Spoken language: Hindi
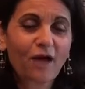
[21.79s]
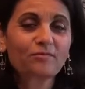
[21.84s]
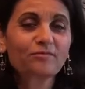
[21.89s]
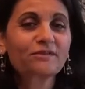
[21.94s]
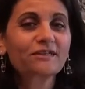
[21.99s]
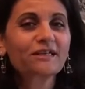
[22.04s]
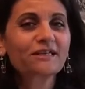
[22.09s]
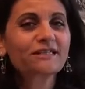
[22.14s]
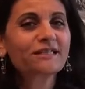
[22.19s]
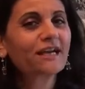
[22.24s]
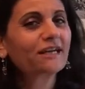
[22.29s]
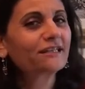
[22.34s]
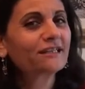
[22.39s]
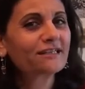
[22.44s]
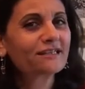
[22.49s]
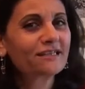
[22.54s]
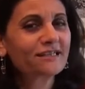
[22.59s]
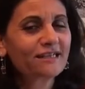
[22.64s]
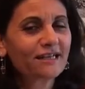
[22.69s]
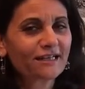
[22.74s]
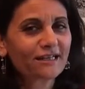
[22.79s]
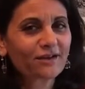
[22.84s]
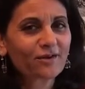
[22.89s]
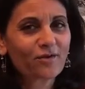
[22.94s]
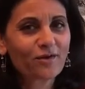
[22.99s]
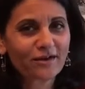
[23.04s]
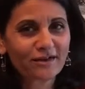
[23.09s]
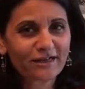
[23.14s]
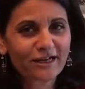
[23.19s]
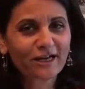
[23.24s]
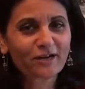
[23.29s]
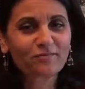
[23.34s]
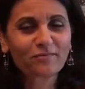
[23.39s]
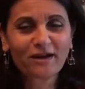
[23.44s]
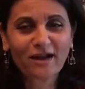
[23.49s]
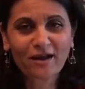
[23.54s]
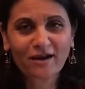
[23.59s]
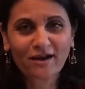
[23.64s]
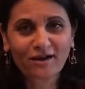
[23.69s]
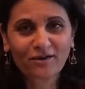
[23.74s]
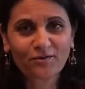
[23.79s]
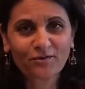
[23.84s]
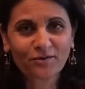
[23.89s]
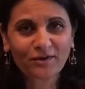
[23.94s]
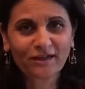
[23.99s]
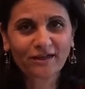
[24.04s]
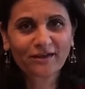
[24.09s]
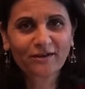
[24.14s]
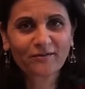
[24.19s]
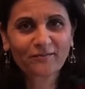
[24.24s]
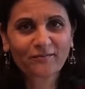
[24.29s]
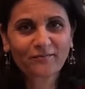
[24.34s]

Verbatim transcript: आपसे ज़्यादा से ज़्यादा कांटेक्ट बना रखूँगी